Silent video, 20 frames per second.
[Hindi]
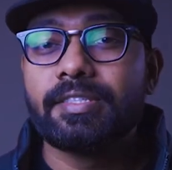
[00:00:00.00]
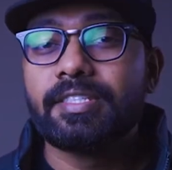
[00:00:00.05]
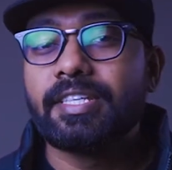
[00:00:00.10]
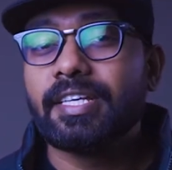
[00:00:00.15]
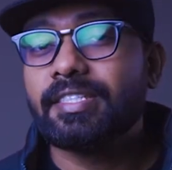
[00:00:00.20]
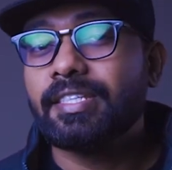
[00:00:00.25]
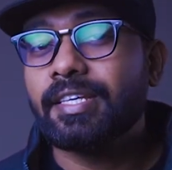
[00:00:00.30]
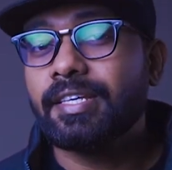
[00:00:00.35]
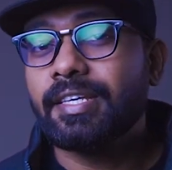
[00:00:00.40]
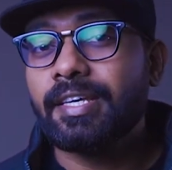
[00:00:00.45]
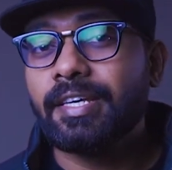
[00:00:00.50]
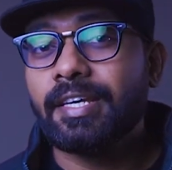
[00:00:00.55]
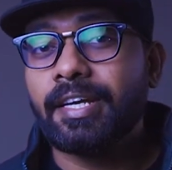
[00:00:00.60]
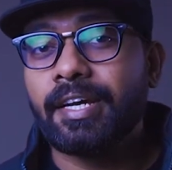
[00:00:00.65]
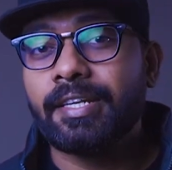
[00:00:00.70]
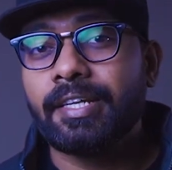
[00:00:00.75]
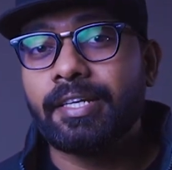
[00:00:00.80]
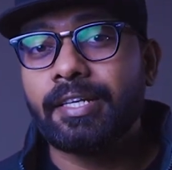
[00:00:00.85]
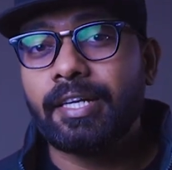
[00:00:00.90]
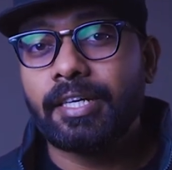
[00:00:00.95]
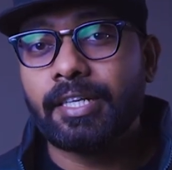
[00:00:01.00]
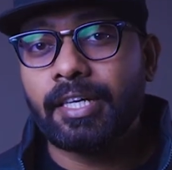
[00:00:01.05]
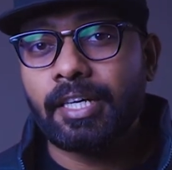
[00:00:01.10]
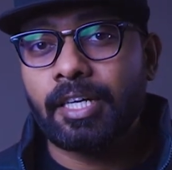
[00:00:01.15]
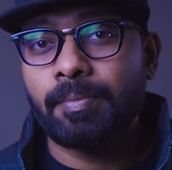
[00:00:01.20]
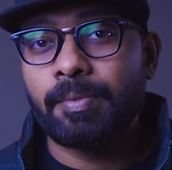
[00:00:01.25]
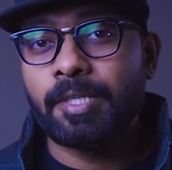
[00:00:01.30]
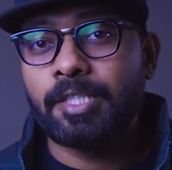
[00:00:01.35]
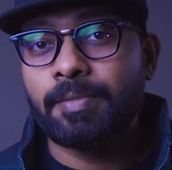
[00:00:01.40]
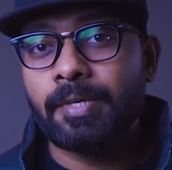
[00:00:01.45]
जैसे कि कैनन
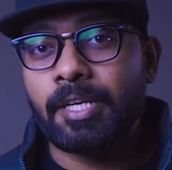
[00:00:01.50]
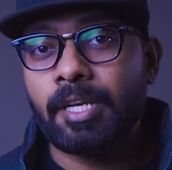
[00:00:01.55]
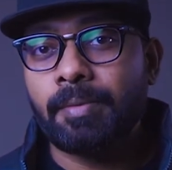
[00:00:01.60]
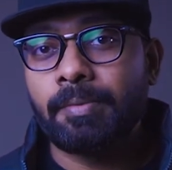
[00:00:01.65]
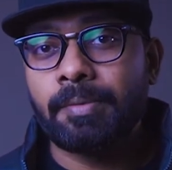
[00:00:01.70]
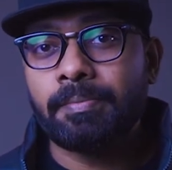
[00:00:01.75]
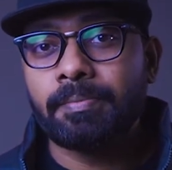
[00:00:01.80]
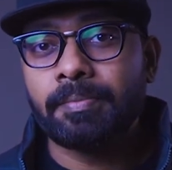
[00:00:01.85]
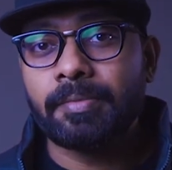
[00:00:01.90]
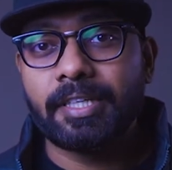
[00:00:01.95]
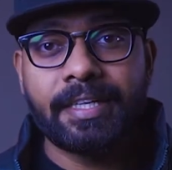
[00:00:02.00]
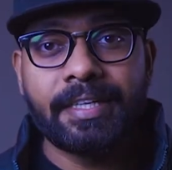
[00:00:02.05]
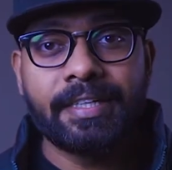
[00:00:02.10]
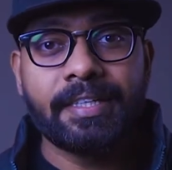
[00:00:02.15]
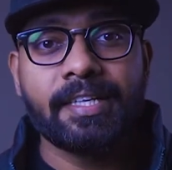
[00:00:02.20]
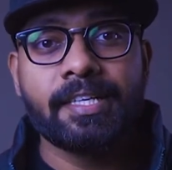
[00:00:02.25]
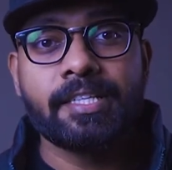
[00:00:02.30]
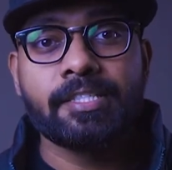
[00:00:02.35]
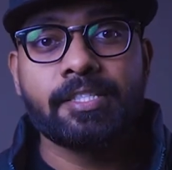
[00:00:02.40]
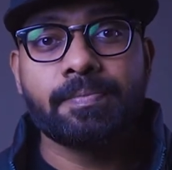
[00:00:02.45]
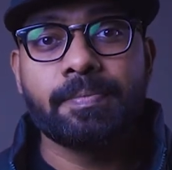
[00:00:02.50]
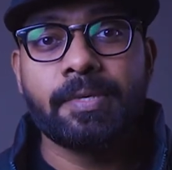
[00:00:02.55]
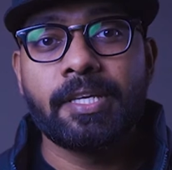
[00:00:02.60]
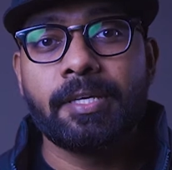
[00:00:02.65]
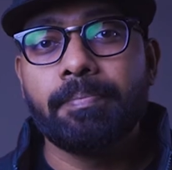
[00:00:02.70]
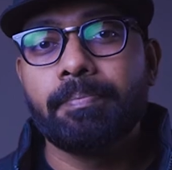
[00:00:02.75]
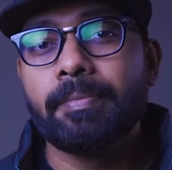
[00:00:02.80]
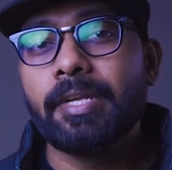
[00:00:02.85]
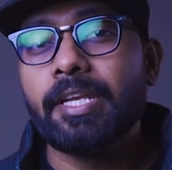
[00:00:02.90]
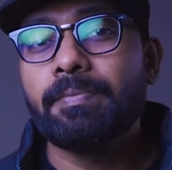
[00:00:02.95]
18 55 mm किट लेंस
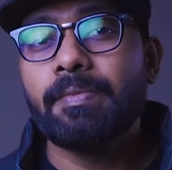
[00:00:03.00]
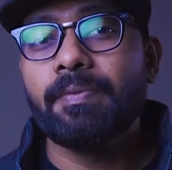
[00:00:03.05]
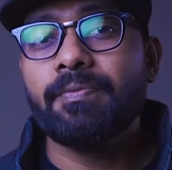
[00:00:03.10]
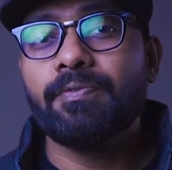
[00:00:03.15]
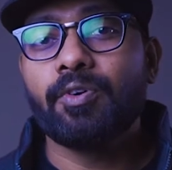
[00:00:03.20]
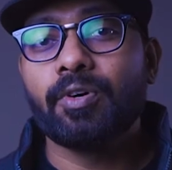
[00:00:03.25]
में मिनिमम